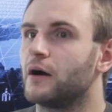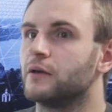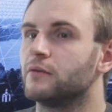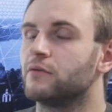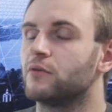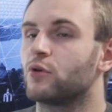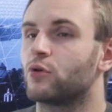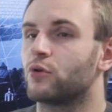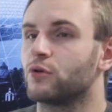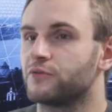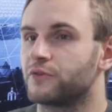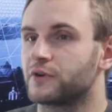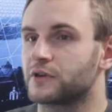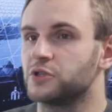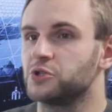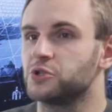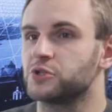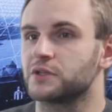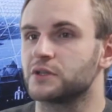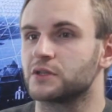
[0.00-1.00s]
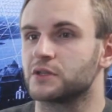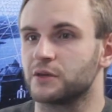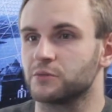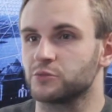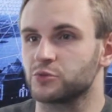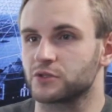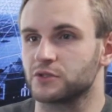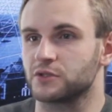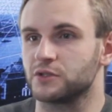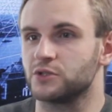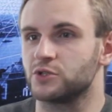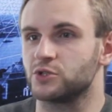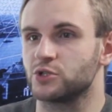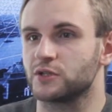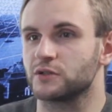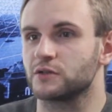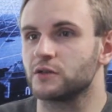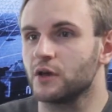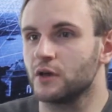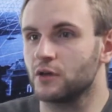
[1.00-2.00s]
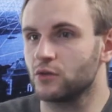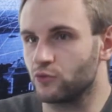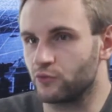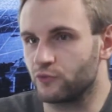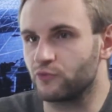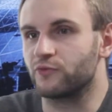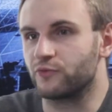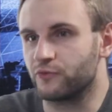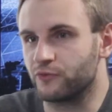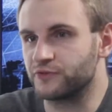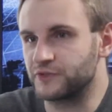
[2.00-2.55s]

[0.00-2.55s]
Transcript: и выходят фактически там же, где сейчас. Выходят ну, в, в